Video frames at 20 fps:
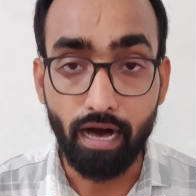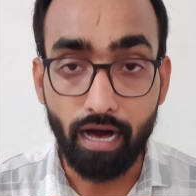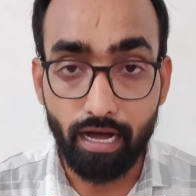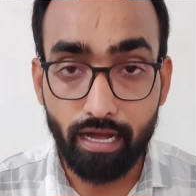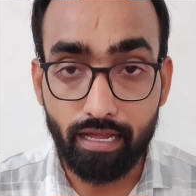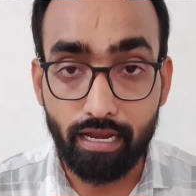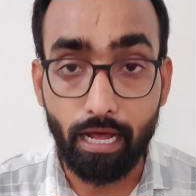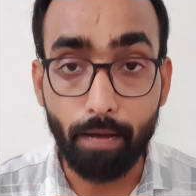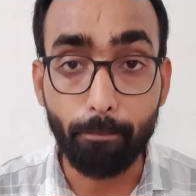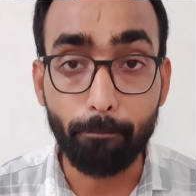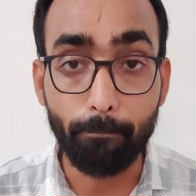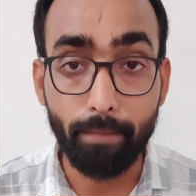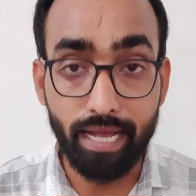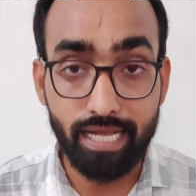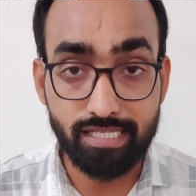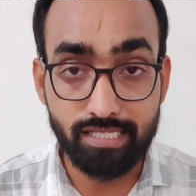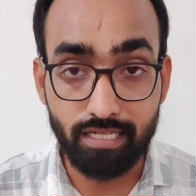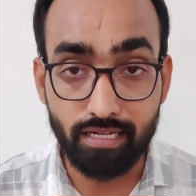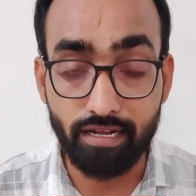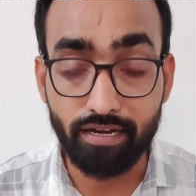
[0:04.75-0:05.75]
अगर आप
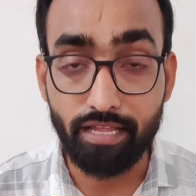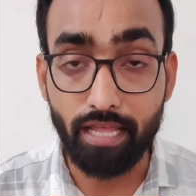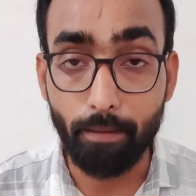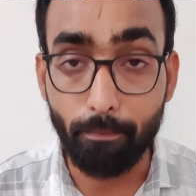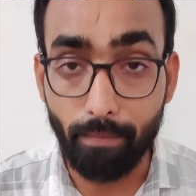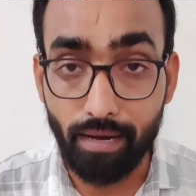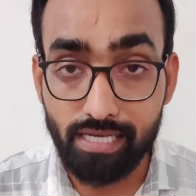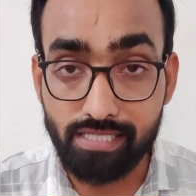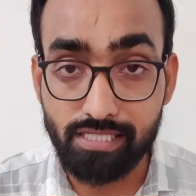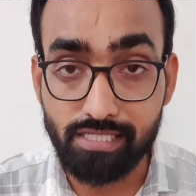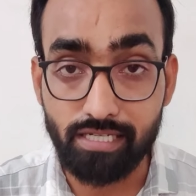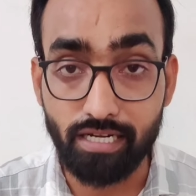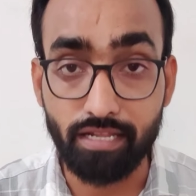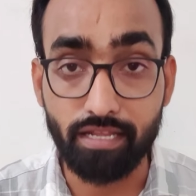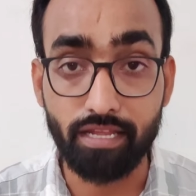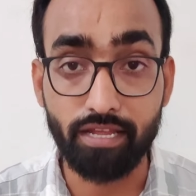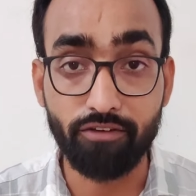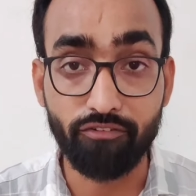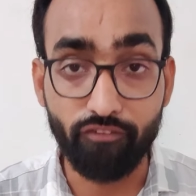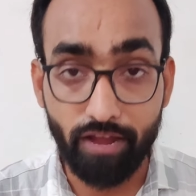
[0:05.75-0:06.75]
बैचलर या मास्टर
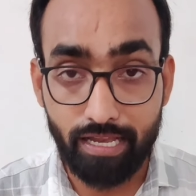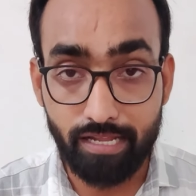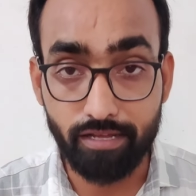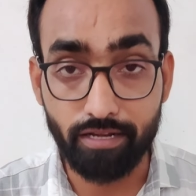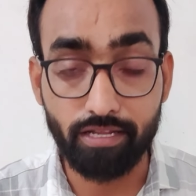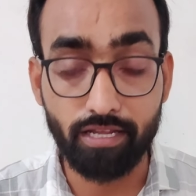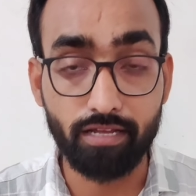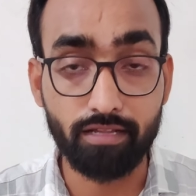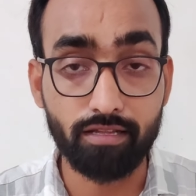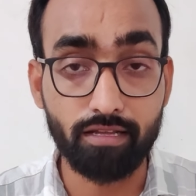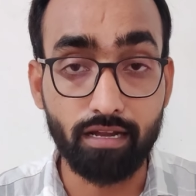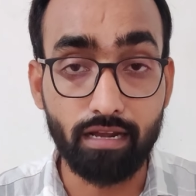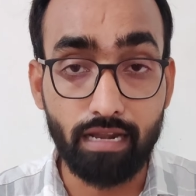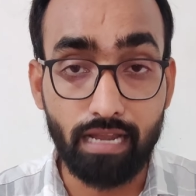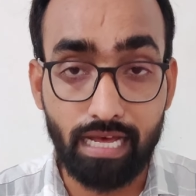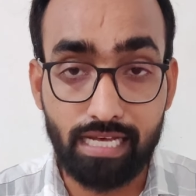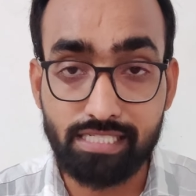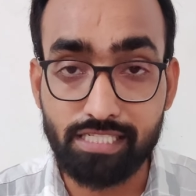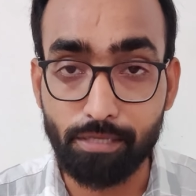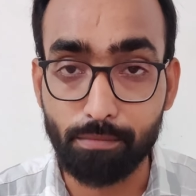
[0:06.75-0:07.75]
के फाइनल ईयर के अंदर
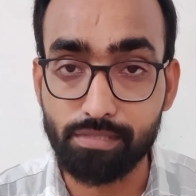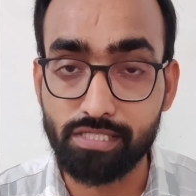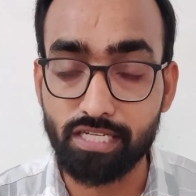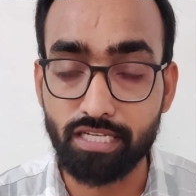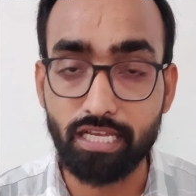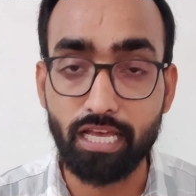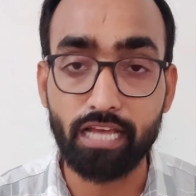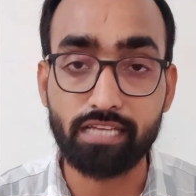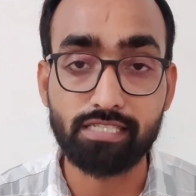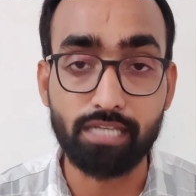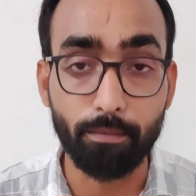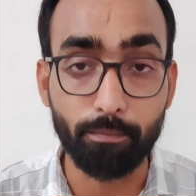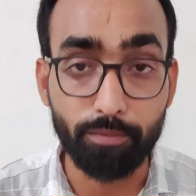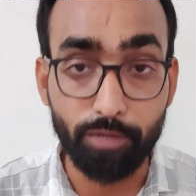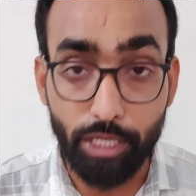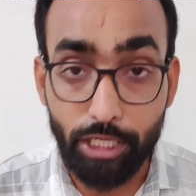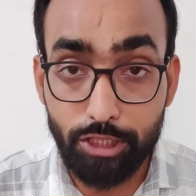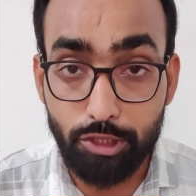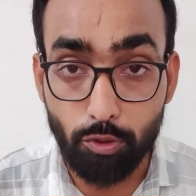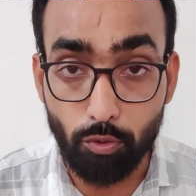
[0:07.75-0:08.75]
लास्ट सेमेस्टर के एग्जाम
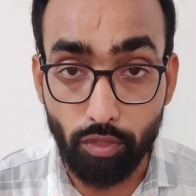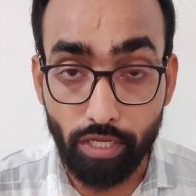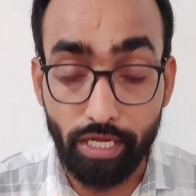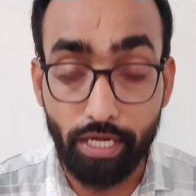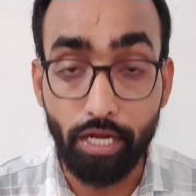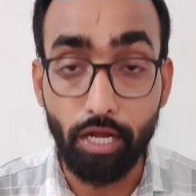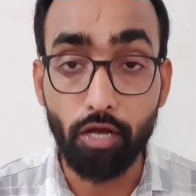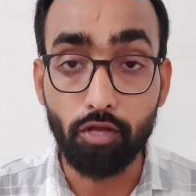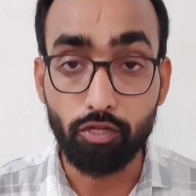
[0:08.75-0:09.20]
दे चुके